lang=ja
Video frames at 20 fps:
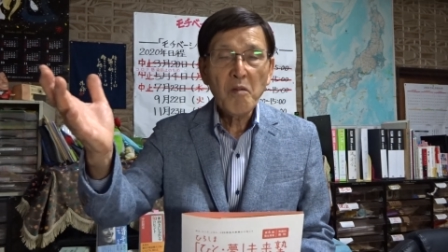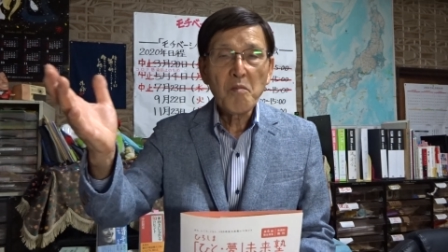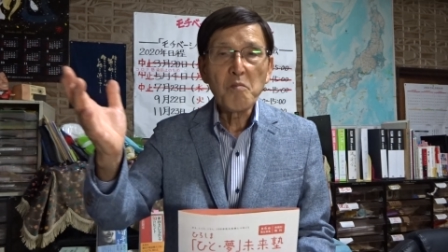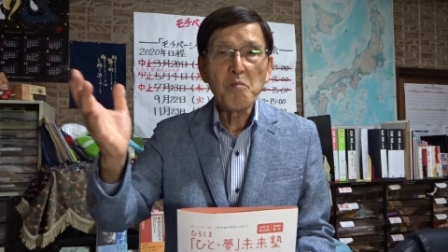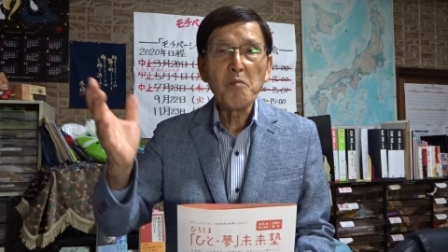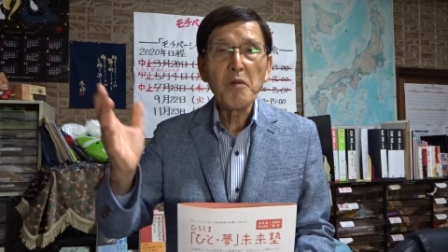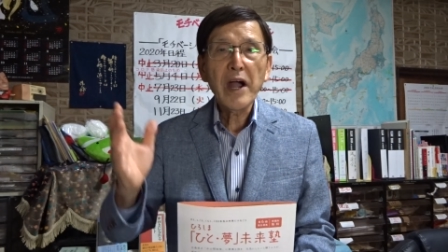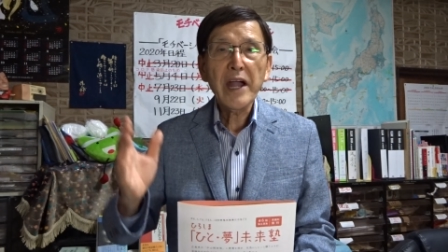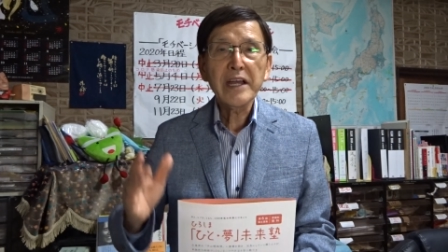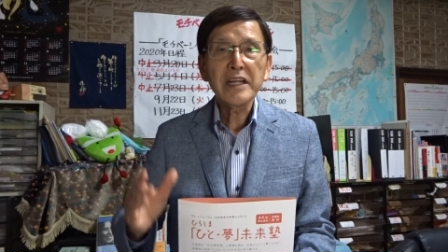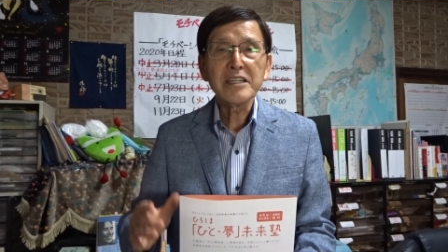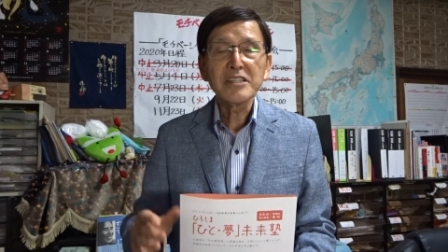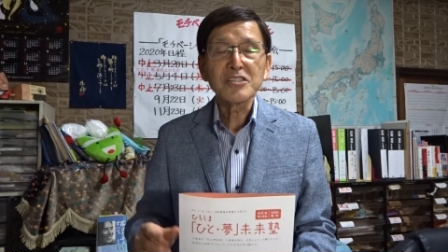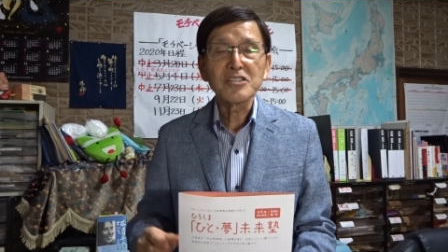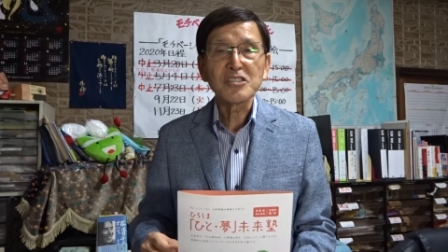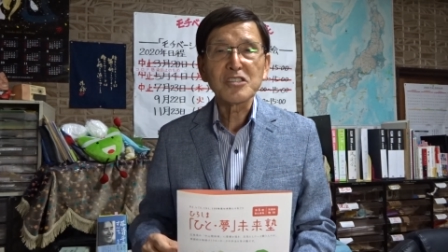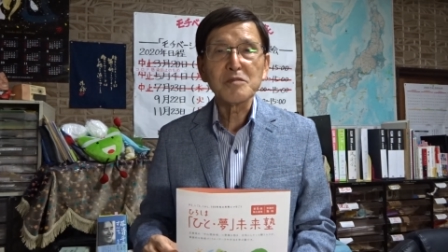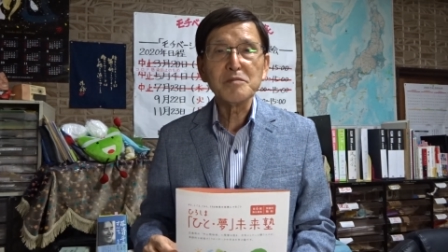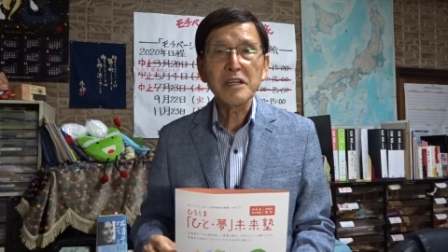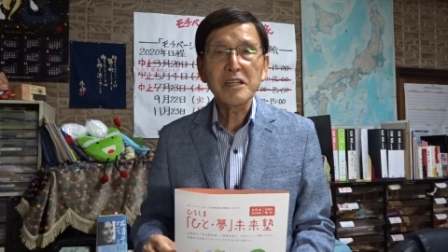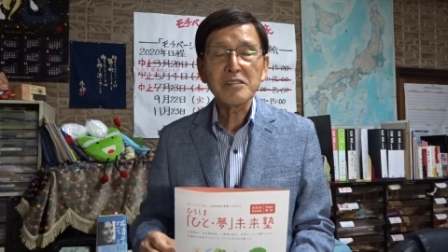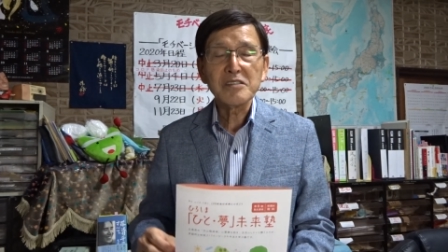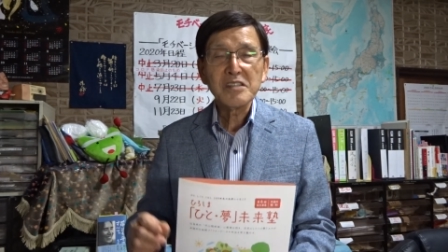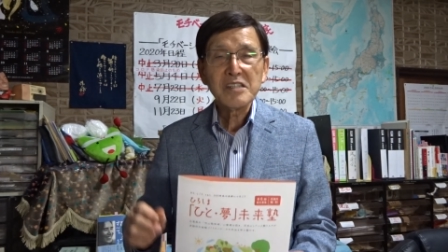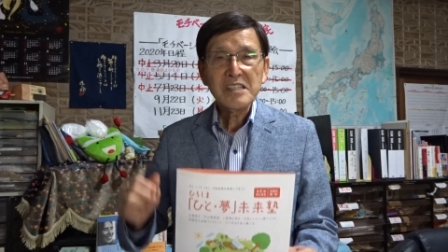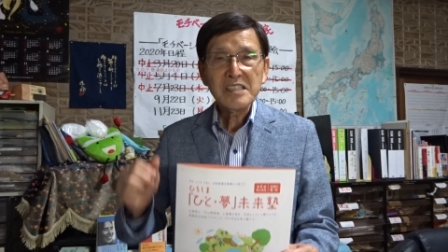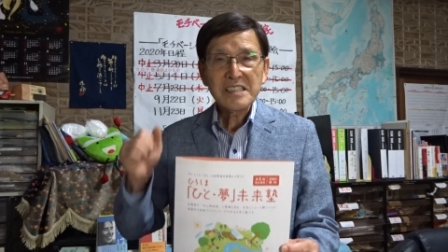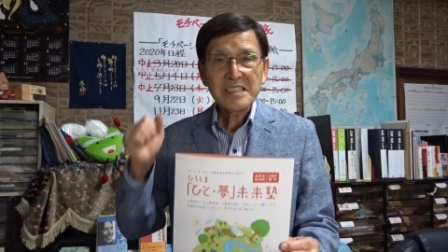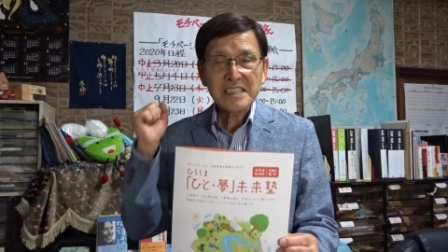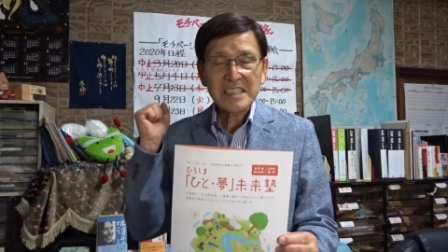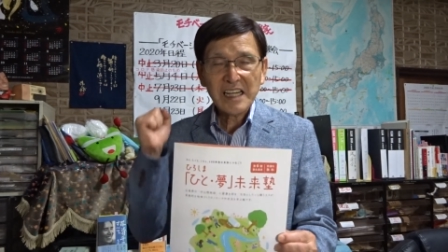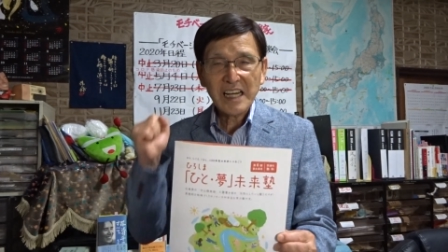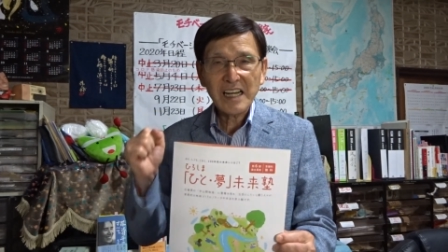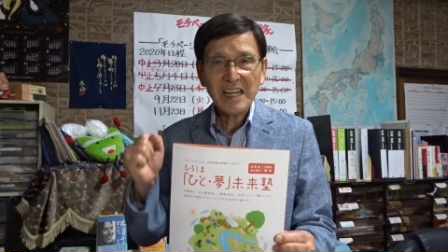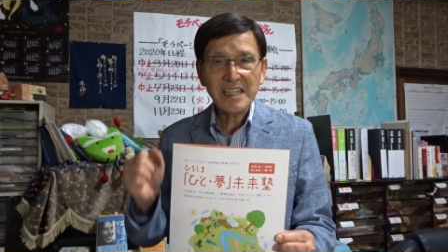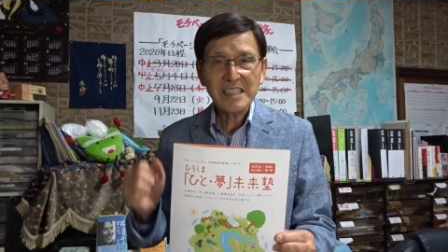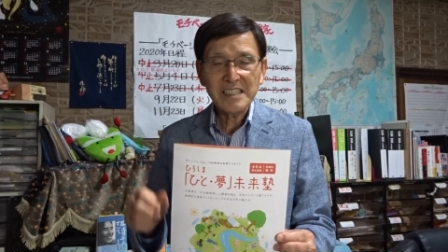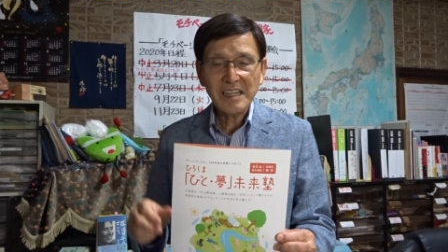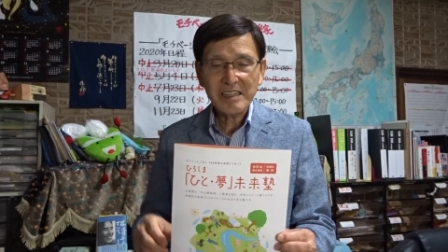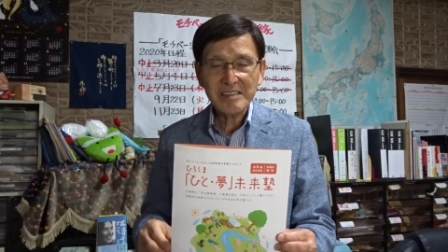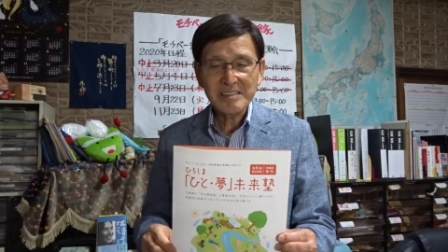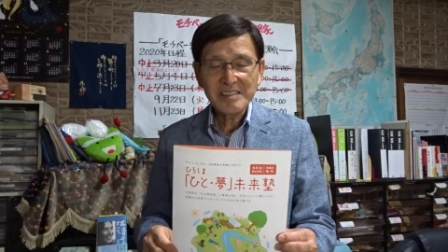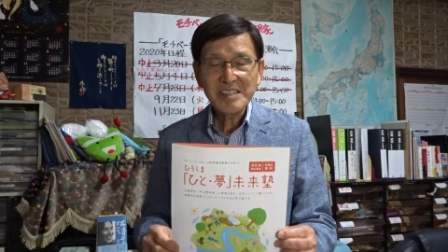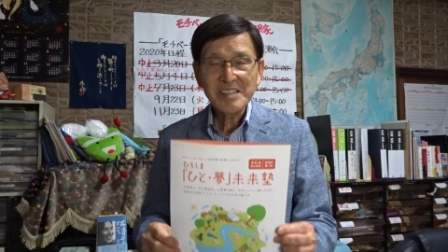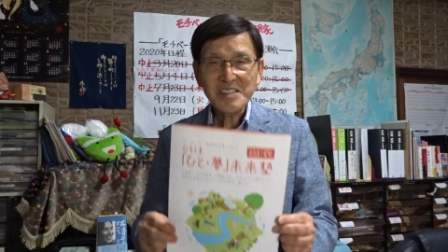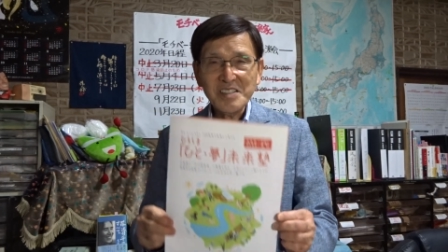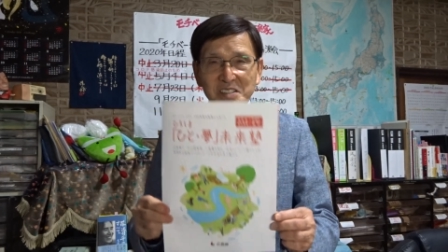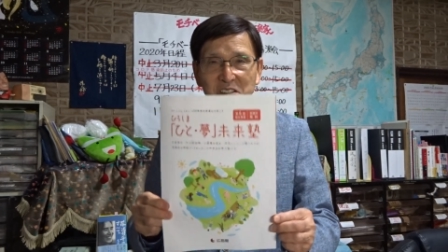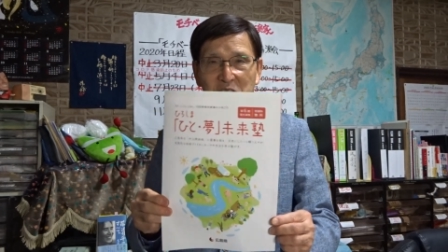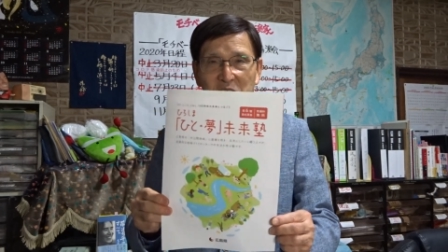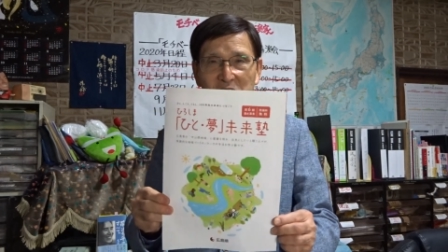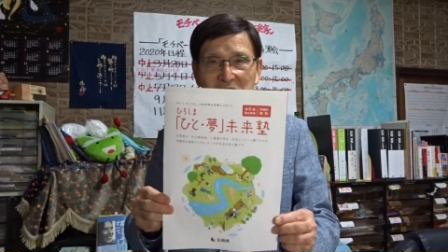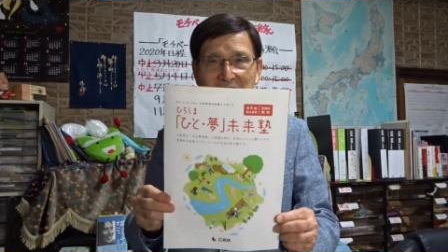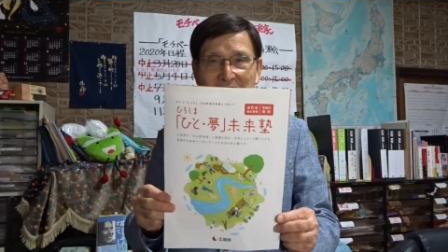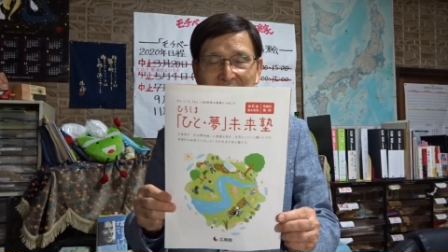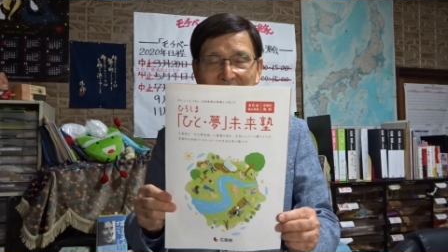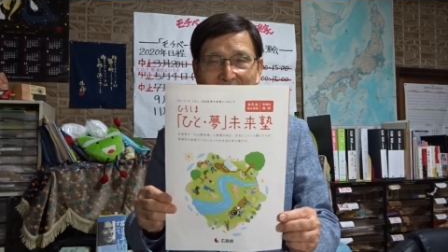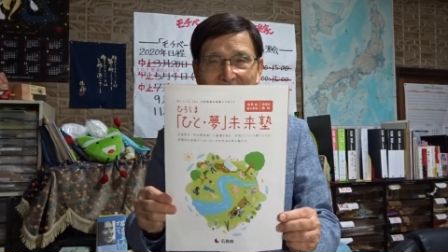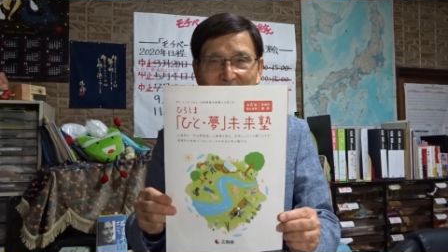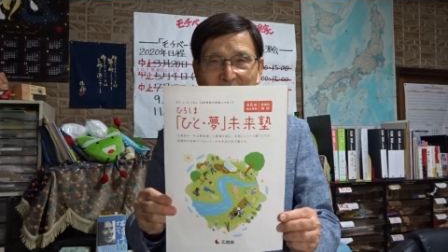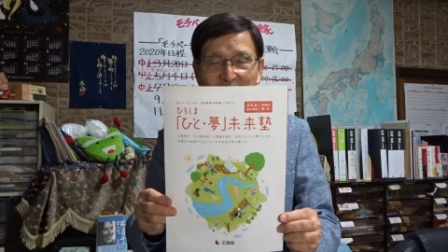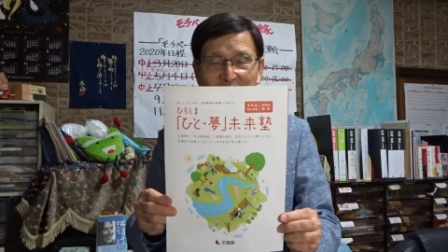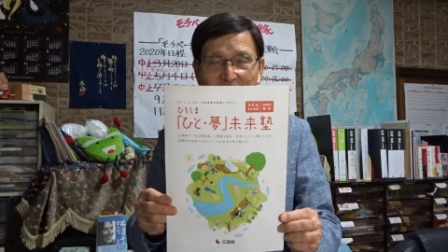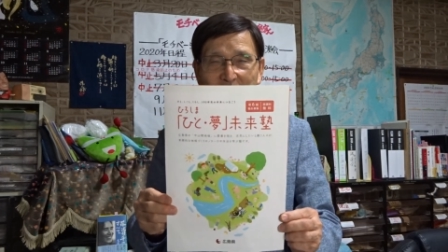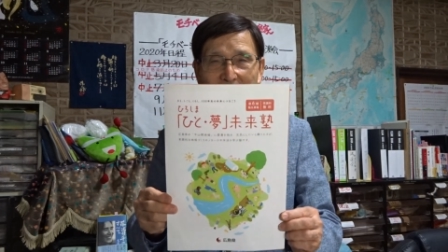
前に進める力になる講座であること